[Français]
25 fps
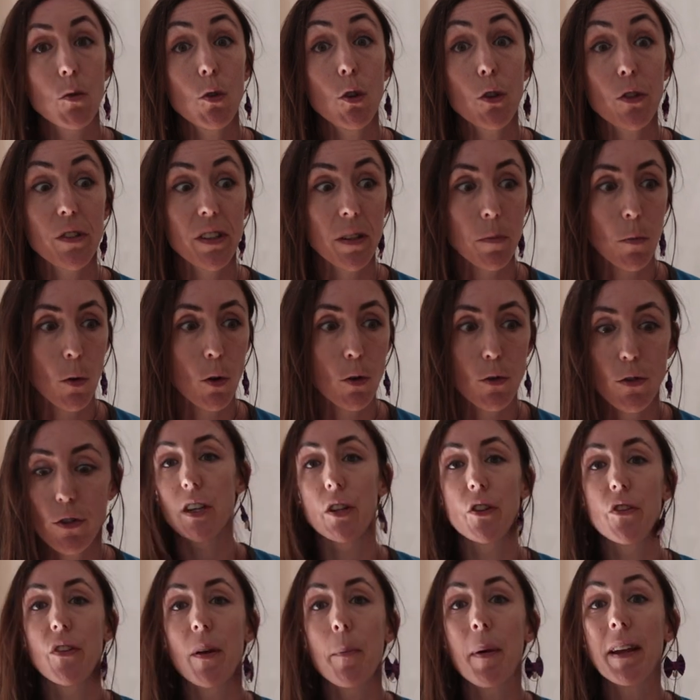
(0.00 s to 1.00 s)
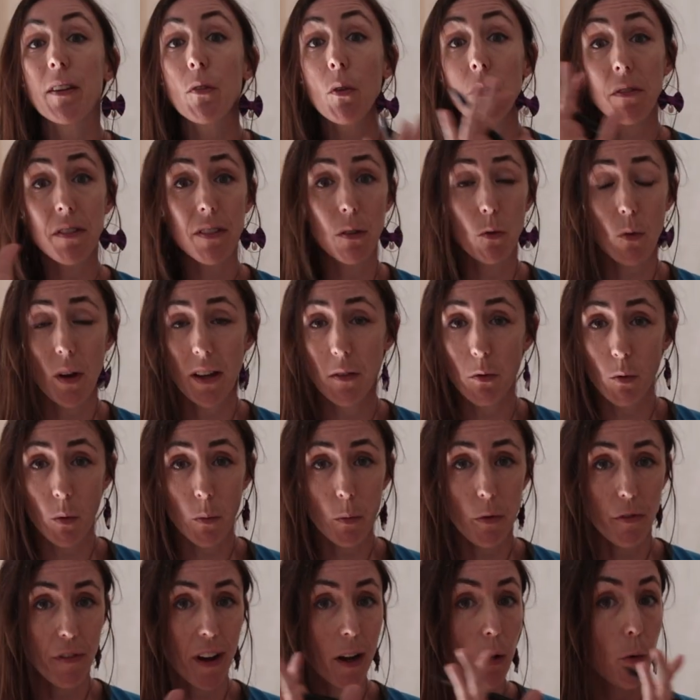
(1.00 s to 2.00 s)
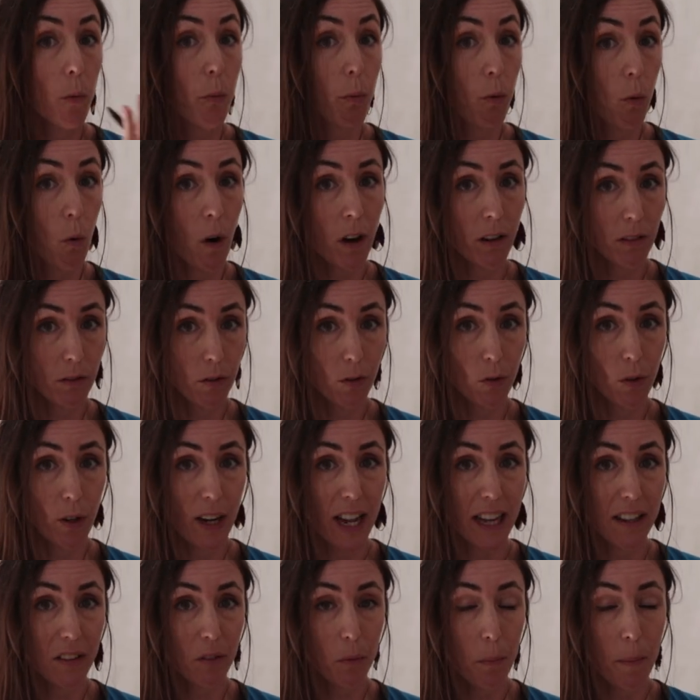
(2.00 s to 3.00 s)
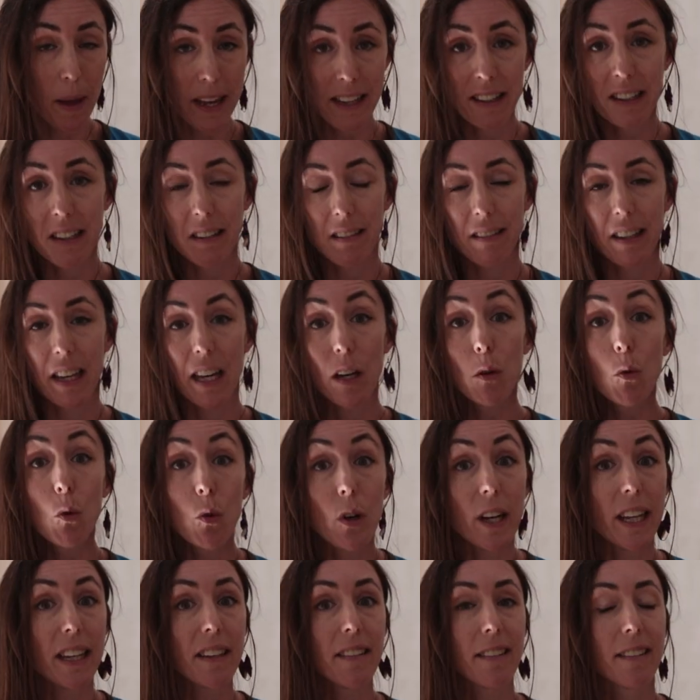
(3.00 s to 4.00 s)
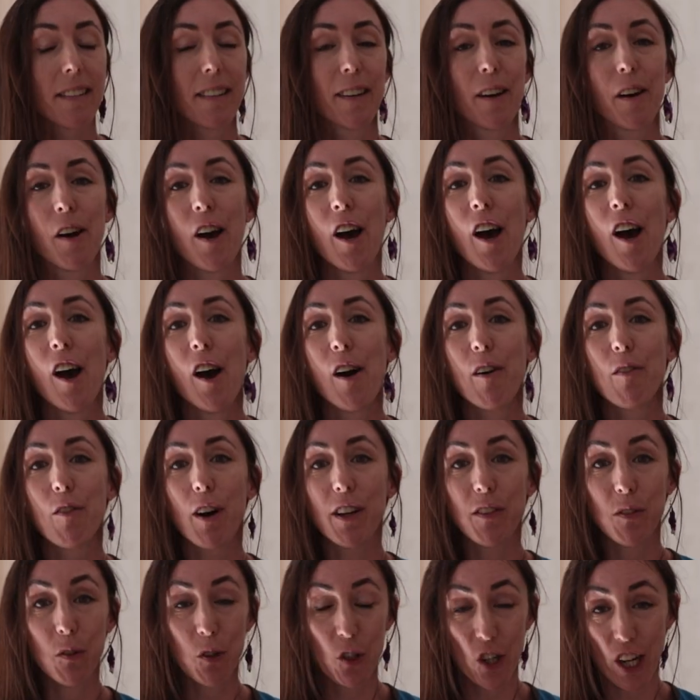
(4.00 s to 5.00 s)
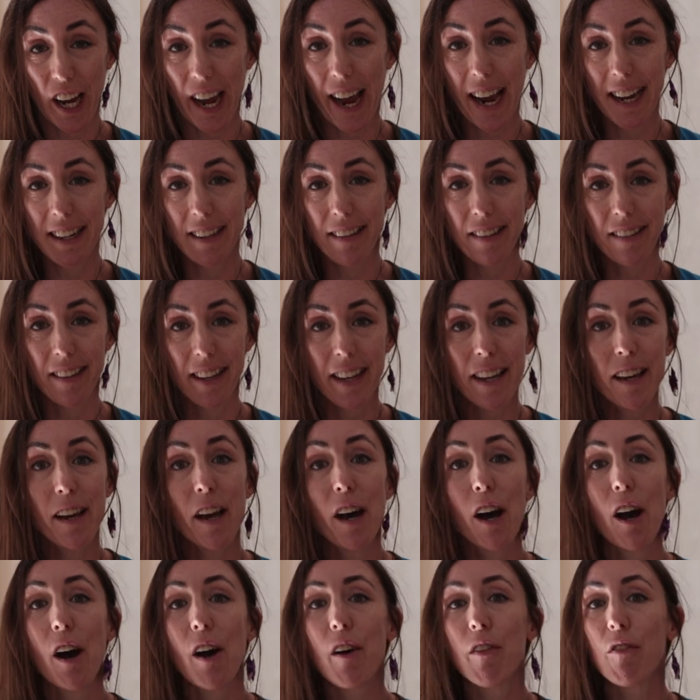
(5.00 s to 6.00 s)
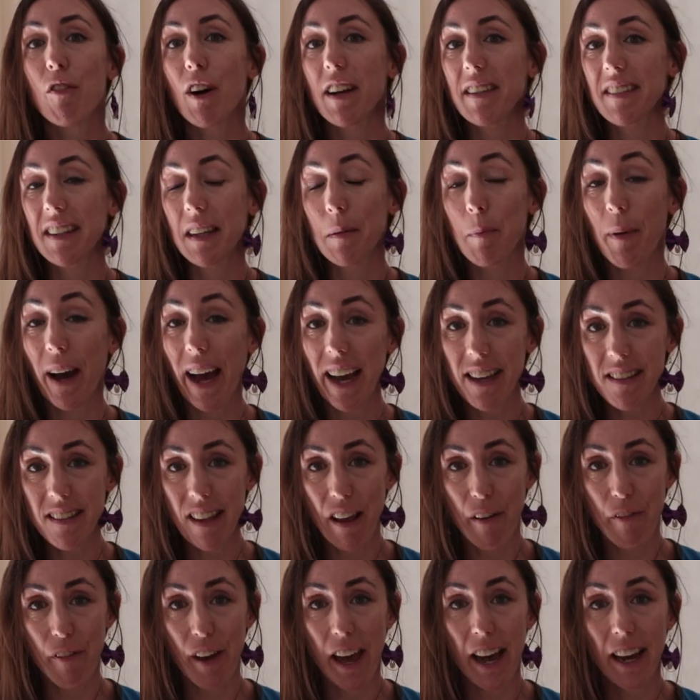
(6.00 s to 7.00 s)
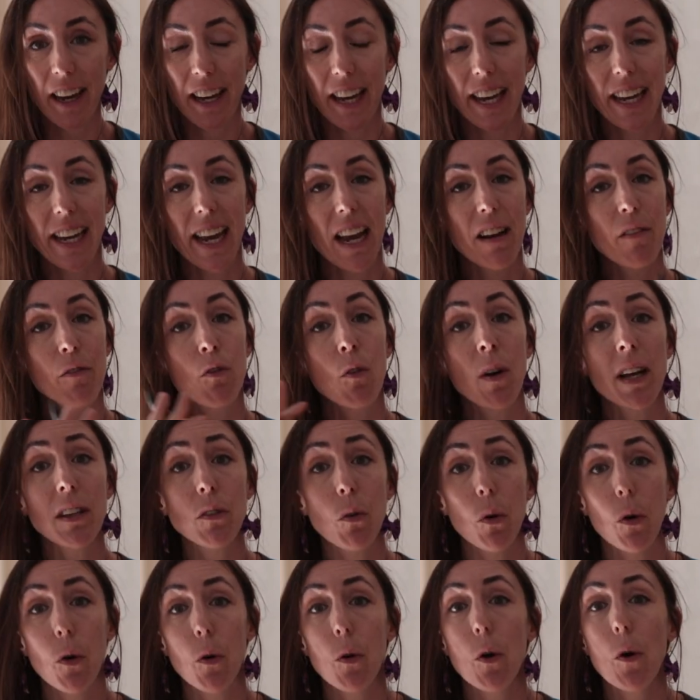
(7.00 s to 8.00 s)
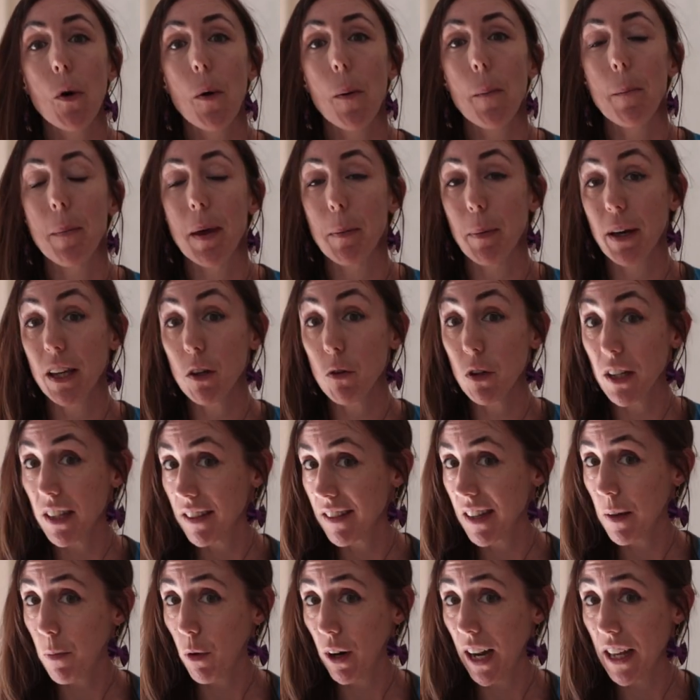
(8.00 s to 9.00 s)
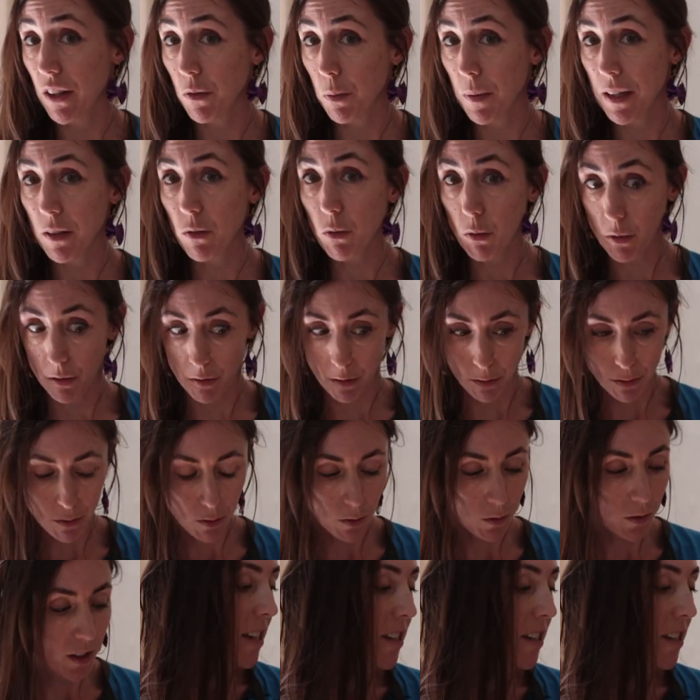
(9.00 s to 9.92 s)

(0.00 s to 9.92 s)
ou le dimanche. Je vais mettre en situation pour faire le point de la semaine qui s'est écoulée, voir ce que j'ai réalisé, voir ce qu'il me reste à faire et quelles vont être mes priorités pour la semaine suivante.